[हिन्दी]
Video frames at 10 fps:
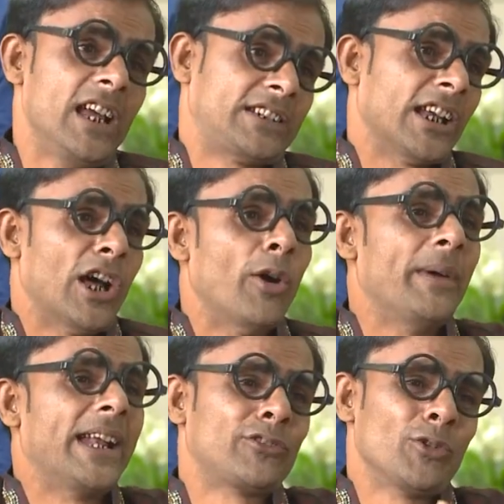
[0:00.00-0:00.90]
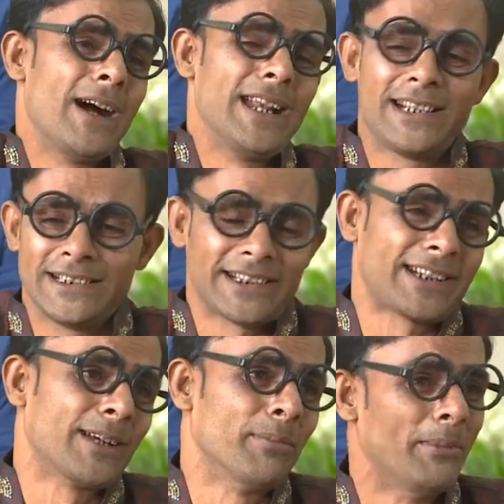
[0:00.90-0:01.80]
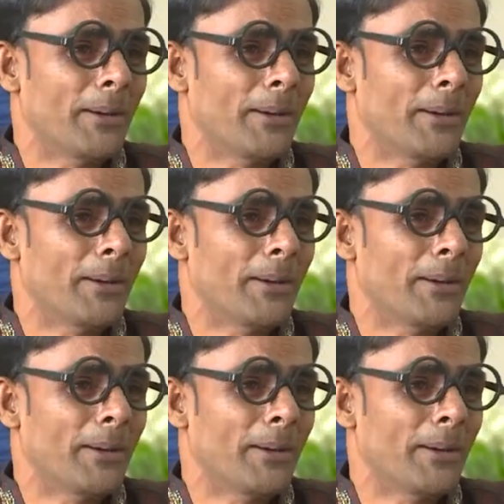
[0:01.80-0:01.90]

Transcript: ऐसा ना हो मेरे दोबारे के चक्कर में